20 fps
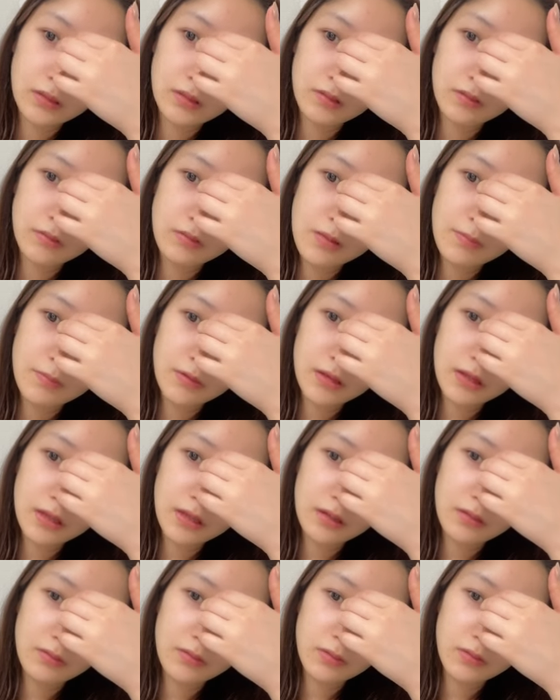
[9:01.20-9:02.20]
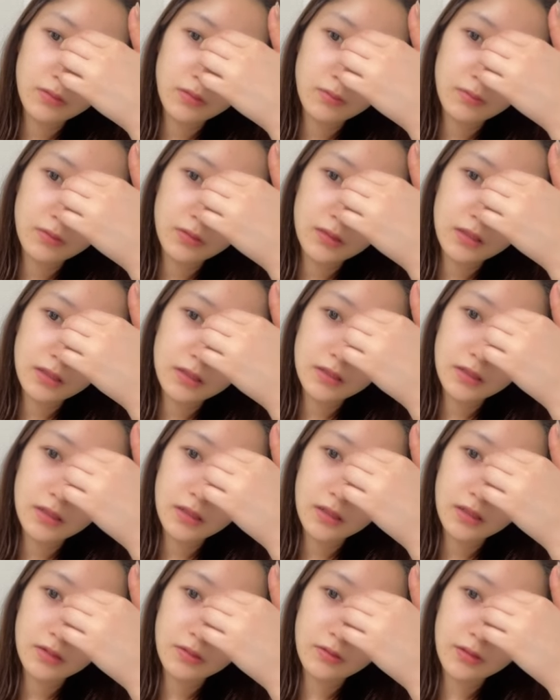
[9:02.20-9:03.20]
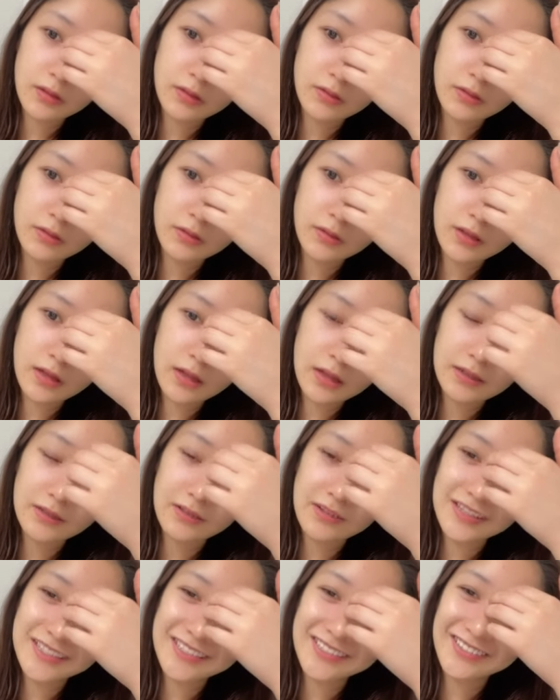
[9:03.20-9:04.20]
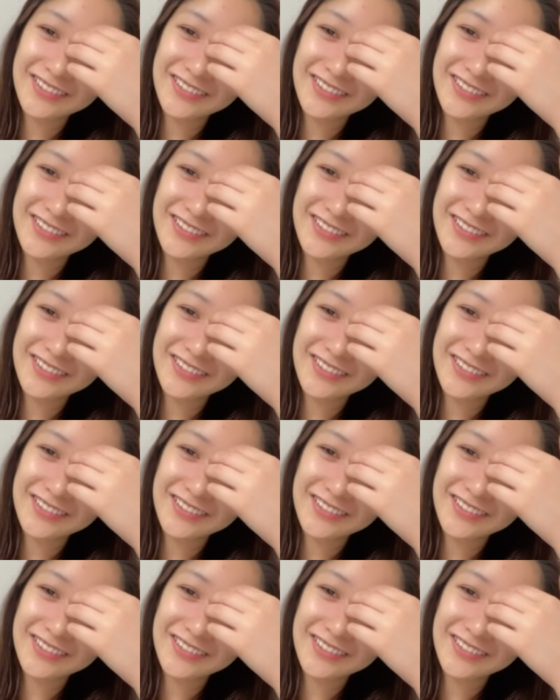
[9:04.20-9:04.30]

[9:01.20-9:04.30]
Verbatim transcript: 不安まだ行こうと思ってチケットは取ったあとは仕